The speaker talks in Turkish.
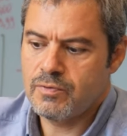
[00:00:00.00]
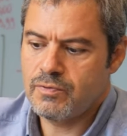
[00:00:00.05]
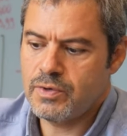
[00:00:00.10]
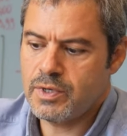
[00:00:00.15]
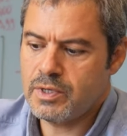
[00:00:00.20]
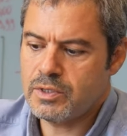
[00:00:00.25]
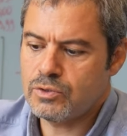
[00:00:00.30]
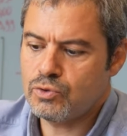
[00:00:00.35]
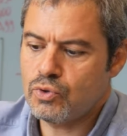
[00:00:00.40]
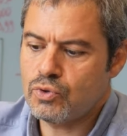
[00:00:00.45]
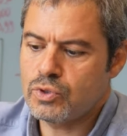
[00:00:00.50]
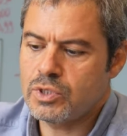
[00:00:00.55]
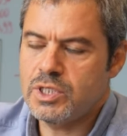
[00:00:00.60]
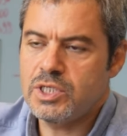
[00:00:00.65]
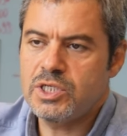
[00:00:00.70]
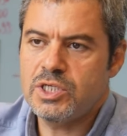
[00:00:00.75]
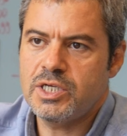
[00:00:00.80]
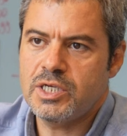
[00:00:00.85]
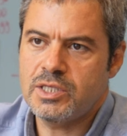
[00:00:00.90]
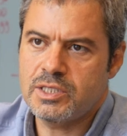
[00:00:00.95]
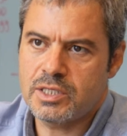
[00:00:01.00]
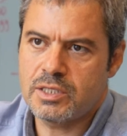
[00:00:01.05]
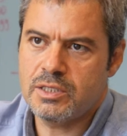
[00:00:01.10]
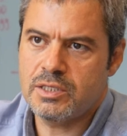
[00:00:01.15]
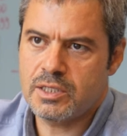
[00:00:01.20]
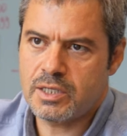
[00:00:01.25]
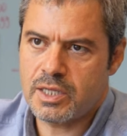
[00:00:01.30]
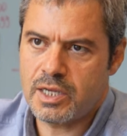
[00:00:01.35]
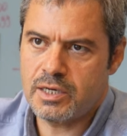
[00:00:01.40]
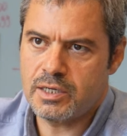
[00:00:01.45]
ve çok niş
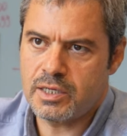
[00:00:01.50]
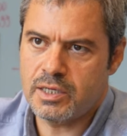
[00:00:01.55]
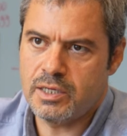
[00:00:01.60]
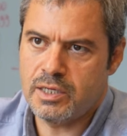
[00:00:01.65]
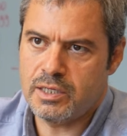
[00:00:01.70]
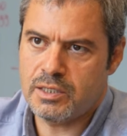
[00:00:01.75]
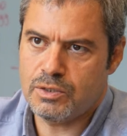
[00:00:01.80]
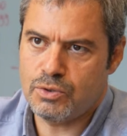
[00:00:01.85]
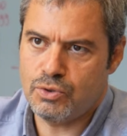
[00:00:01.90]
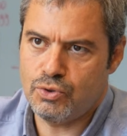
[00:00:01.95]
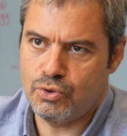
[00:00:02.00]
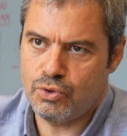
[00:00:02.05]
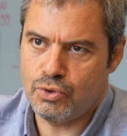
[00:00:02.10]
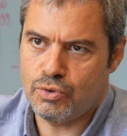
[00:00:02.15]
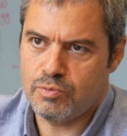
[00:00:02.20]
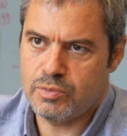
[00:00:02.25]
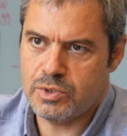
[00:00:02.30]
yetkinlikler gerektiriyor.